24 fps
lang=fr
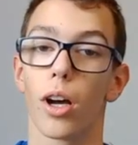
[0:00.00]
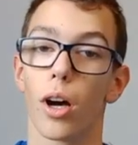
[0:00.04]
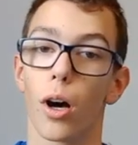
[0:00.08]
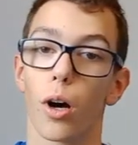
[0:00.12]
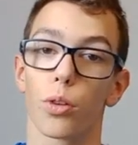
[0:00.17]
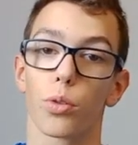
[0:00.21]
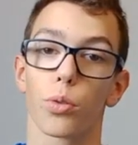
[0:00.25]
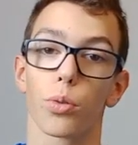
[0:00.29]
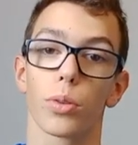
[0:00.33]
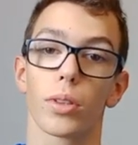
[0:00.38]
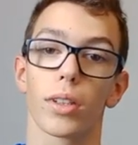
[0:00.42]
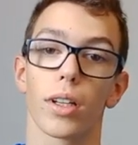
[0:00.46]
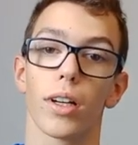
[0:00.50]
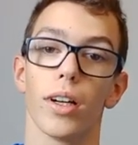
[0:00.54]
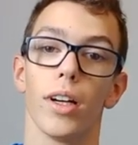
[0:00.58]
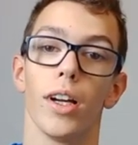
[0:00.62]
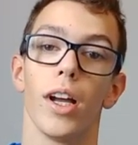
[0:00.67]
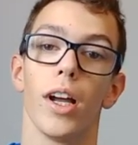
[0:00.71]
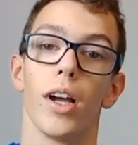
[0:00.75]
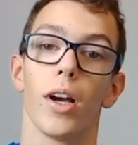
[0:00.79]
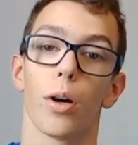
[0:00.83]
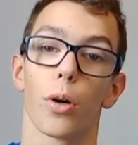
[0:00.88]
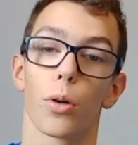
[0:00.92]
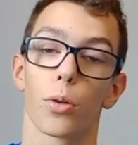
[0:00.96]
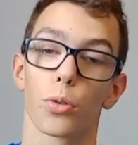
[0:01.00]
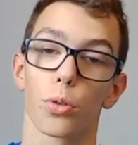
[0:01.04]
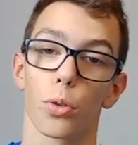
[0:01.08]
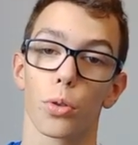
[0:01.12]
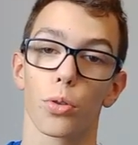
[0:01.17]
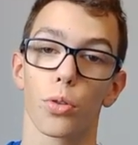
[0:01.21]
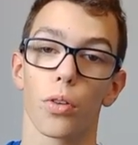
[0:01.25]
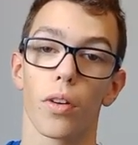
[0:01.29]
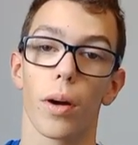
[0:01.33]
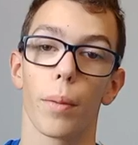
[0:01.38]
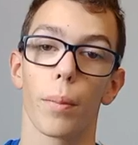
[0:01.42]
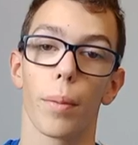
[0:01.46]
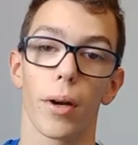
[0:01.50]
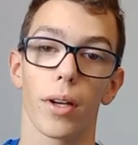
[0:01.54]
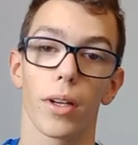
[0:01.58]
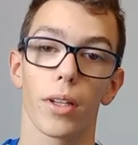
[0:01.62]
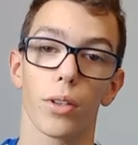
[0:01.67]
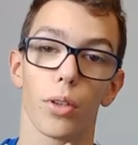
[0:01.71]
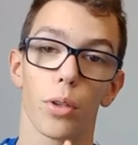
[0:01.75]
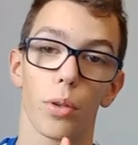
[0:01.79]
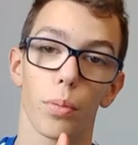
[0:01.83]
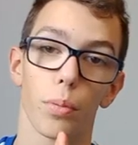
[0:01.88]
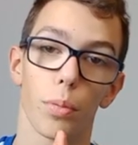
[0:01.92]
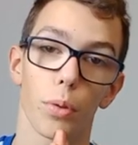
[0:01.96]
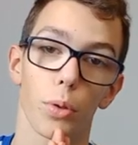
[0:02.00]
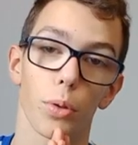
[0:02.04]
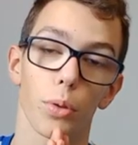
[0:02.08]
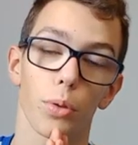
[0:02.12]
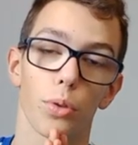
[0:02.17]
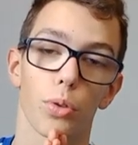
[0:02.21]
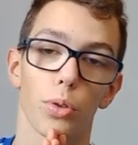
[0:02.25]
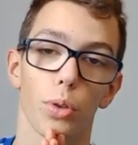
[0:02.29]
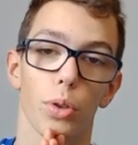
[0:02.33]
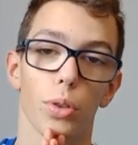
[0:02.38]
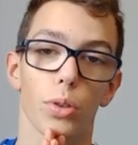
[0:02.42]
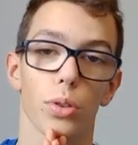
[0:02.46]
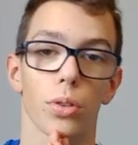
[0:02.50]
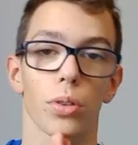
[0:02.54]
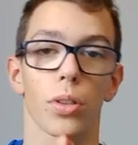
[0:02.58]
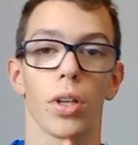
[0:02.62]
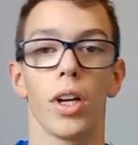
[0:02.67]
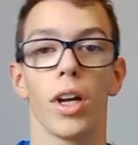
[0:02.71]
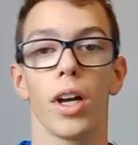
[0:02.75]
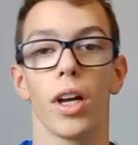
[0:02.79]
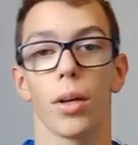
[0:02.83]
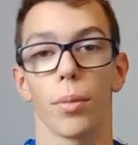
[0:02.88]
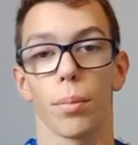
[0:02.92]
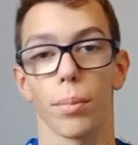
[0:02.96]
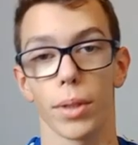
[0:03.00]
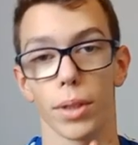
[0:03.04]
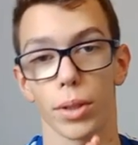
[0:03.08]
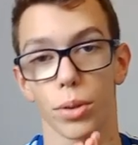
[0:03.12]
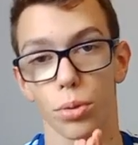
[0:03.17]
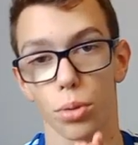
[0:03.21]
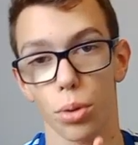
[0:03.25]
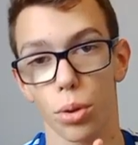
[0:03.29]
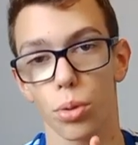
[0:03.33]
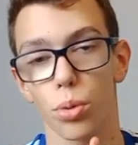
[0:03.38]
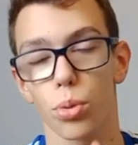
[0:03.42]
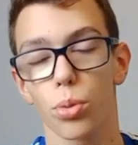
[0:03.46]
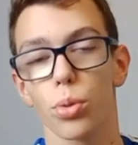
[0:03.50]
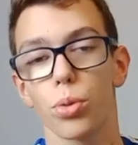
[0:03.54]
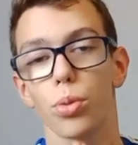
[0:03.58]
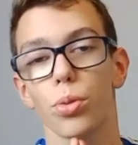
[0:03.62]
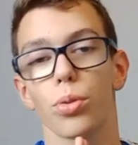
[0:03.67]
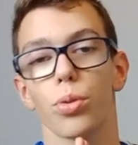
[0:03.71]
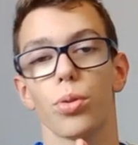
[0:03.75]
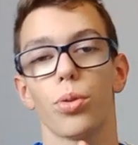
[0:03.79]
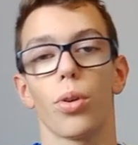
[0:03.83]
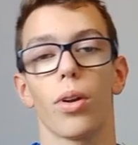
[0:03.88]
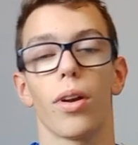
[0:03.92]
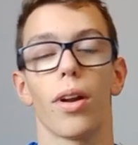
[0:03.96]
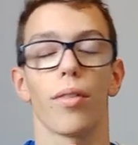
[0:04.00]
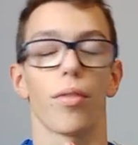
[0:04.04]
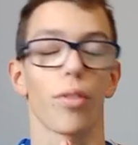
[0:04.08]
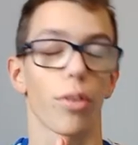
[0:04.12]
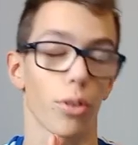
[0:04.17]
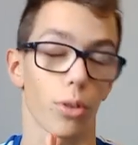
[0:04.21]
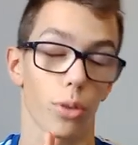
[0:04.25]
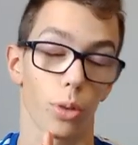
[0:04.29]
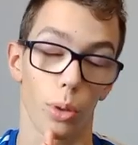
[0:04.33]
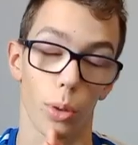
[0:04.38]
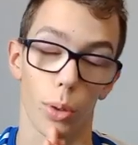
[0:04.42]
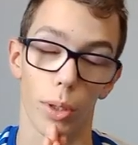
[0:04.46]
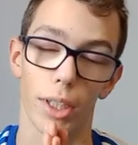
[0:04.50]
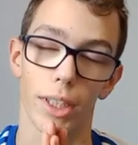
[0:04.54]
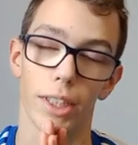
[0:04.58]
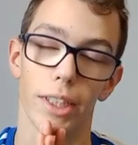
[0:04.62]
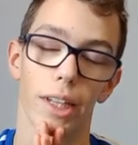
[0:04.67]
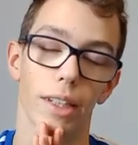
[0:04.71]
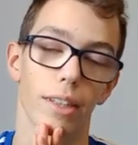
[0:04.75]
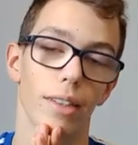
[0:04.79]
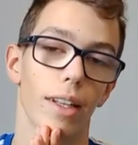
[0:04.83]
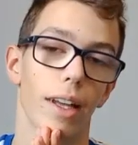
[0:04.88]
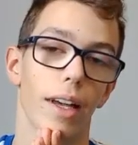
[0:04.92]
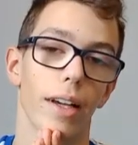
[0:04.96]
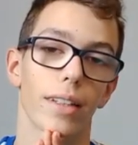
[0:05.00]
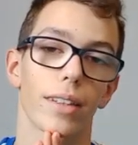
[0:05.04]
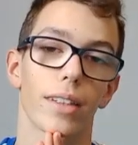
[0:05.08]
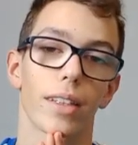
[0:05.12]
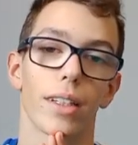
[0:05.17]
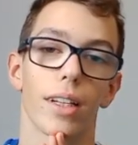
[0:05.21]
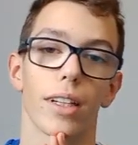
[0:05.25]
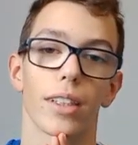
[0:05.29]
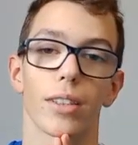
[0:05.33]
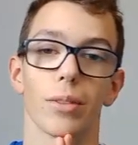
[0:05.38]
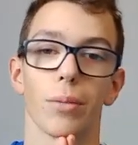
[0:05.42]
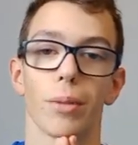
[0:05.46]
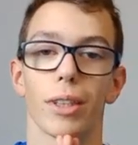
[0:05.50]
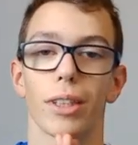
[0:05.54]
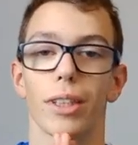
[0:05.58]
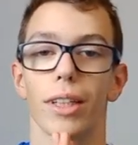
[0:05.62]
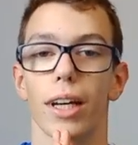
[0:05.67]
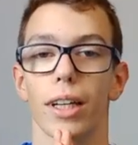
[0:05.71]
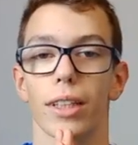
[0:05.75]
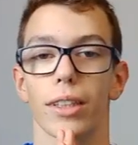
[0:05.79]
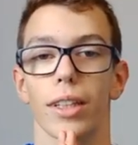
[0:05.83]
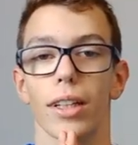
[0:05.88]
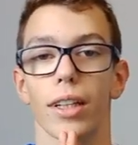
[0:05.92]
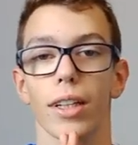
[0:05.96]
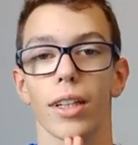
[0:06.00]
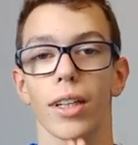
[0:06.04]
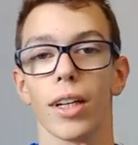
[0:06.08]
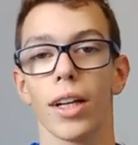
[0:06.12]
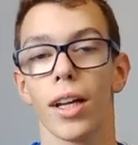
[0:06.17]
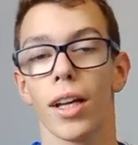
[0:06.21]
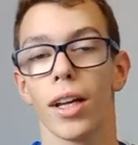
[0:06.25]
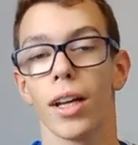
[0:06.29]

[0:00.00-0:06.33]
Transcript: En tout cas, aujourd'hui, on va parler de beaucoup de choses, mais surtout de la vente de l'OL qui a été actée la semaine dernière.